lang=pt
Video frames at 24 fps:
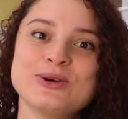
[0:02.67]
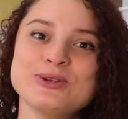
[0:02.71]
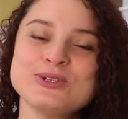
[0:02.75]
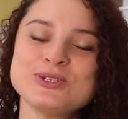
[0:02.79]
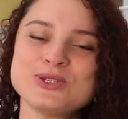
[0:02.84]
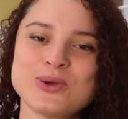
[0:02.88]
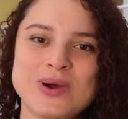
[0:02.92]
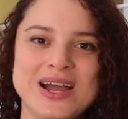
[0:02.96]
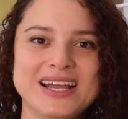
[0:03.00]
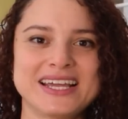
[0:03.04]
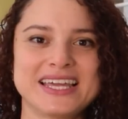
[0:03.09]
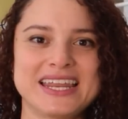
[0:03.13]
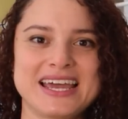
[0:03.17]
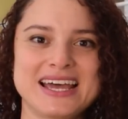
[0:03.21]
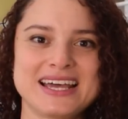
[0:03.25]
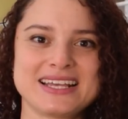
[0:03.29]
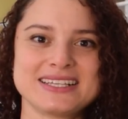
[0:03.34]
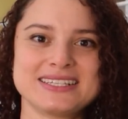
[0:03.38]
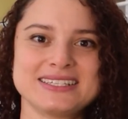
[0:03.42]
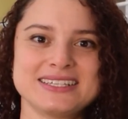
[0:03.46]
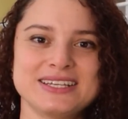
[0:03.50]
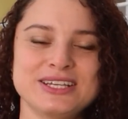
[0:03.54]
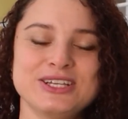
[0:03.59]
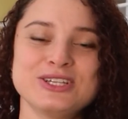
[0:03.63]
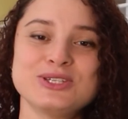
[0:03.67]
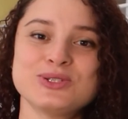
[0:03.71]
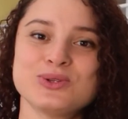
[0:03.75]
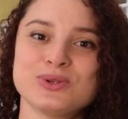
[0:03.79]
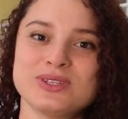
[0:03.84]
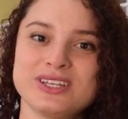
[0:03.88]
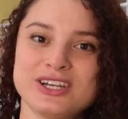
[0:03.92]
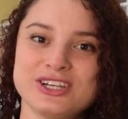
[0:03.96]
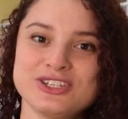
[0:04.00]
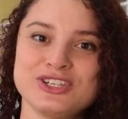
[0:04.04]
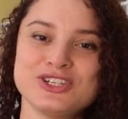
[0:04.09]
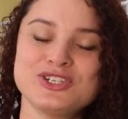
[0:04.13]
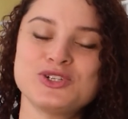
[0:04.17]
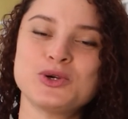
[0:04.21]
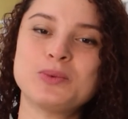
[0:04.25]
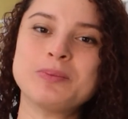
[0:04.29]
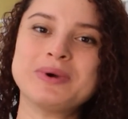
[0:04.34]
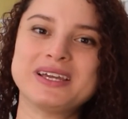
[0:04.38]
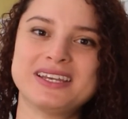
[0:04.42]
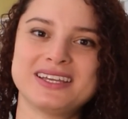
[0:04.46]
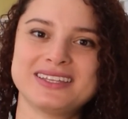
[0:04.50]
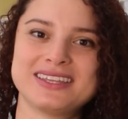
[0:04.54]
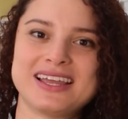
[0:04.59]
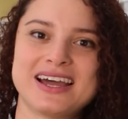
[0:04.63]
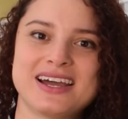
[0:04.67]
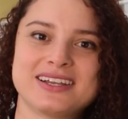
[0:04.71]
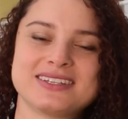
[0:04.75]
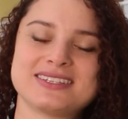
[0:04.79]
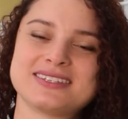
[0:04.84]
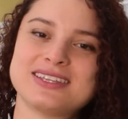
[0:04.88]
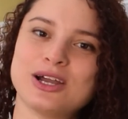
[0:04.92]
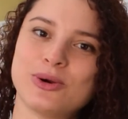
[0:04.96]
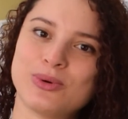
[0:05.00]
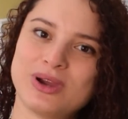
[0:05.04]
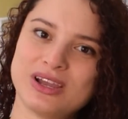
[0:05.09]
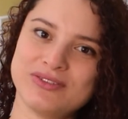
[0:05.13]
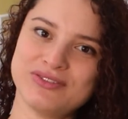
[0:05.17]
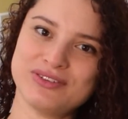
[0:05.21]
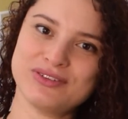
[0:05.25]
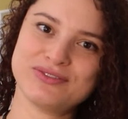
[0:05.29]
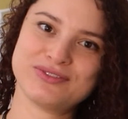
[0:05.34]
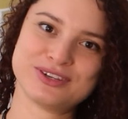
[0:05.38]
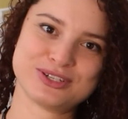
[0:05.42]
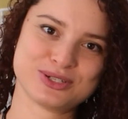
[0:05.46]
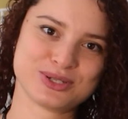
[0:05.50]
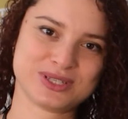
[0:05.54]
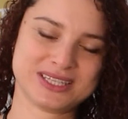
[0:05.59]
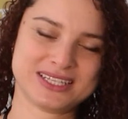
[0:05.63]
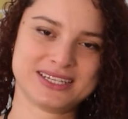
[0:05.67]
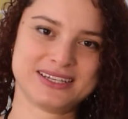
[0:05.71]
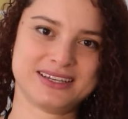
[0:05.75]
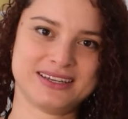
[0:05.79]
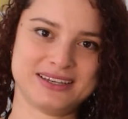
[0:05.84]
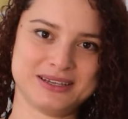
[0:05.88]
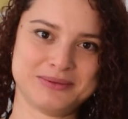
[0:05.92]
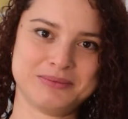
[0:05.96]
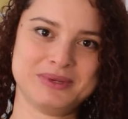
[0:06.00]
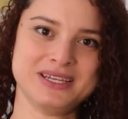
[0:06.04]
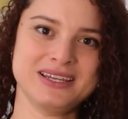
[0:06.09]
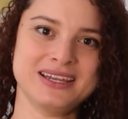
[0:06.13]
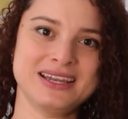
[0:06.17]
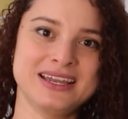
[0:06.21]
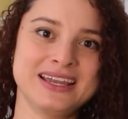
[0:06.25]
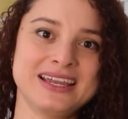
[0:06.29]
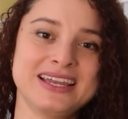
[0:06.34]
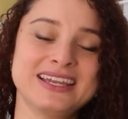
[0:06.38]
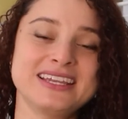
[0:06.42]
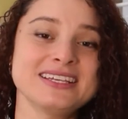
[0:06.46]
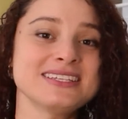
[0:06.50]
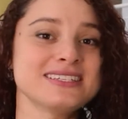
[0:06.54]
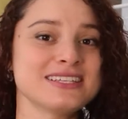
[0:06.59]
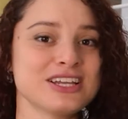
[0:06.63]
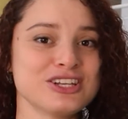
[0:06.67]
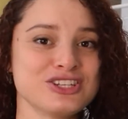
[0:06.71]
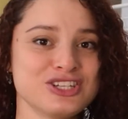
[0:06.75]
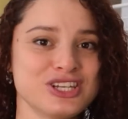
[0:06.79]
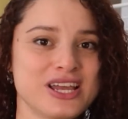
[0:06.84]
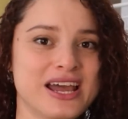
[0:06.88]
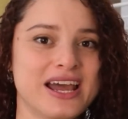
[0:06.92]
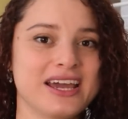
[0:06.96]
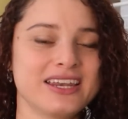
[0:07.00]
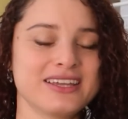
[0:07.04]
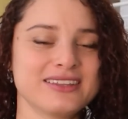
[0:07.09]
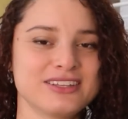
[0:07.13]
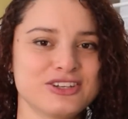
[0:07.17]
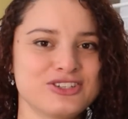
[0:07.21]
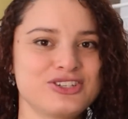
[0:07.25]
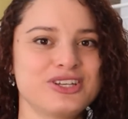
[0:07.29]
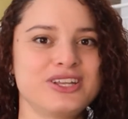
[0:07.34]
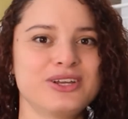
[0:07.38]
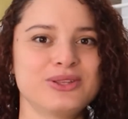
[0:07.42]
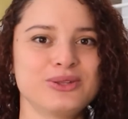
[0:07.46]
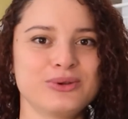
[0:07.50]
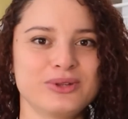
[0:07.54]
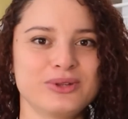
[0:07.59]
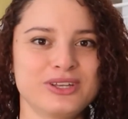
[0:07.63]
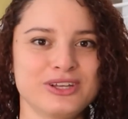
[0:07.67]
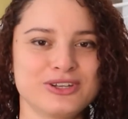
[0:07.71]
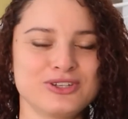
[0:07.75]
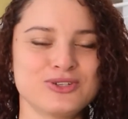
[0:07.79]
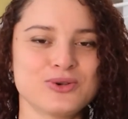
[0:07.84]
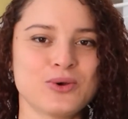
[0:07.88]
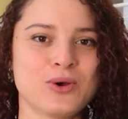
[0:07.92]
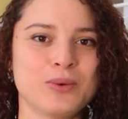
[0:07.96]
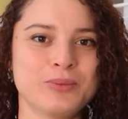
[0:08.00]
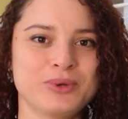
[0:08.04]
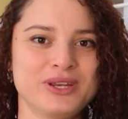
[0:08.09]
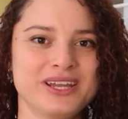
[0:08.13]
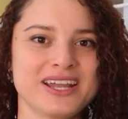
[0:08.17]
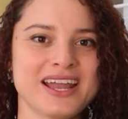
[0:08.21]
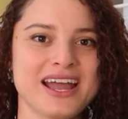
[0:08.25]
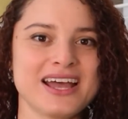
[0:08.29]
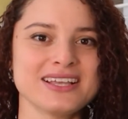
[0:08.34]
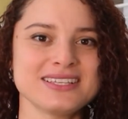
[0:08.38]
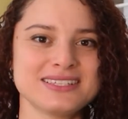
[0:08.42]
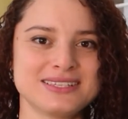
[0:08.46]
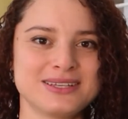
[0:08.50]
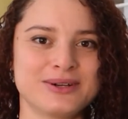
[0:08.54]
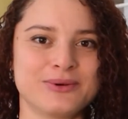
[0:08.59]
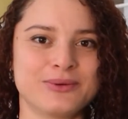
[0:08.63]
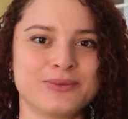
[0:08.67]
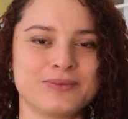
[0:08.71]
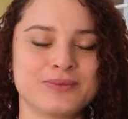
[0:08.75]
Eu sou a Grazi, estudante de Humanidades da UFVJM e estagiária da Diretoria de Comunicação.